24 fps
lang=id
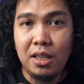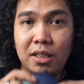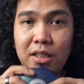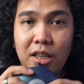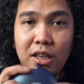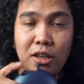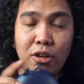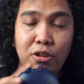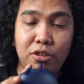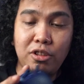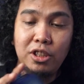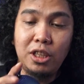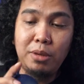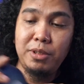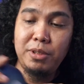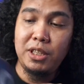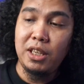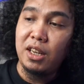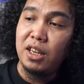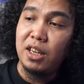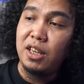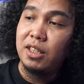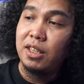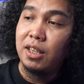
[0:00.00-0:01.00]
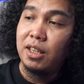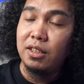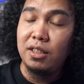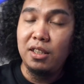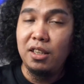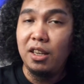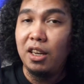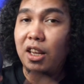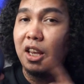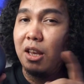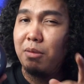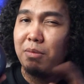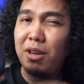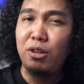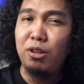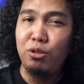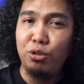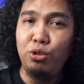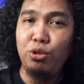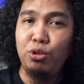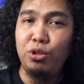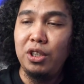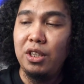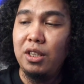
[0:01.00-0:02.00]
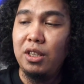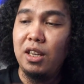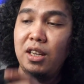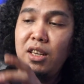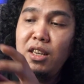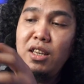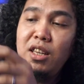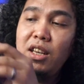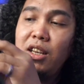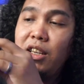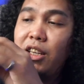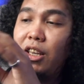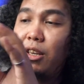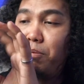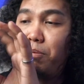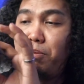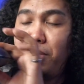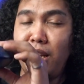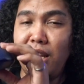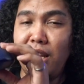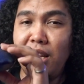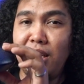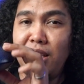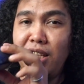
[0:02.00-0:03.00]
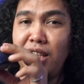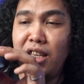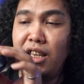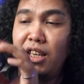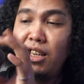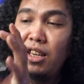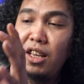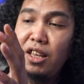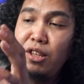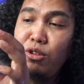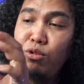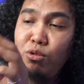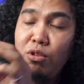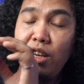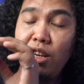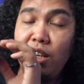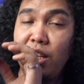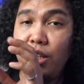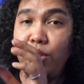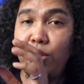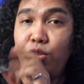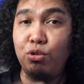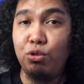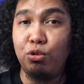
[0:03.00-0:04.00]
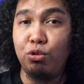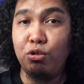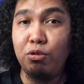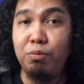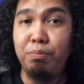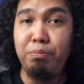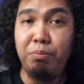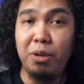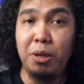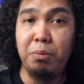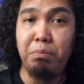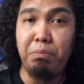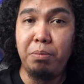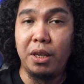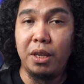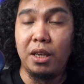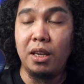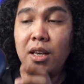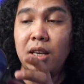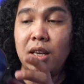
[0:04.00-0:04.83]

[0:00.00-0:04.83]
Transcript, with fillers: Dan kalau kita bicara desain sendiri emang lucu sih, jadi dia kayak piringan gini dan juga dia cukup pipih.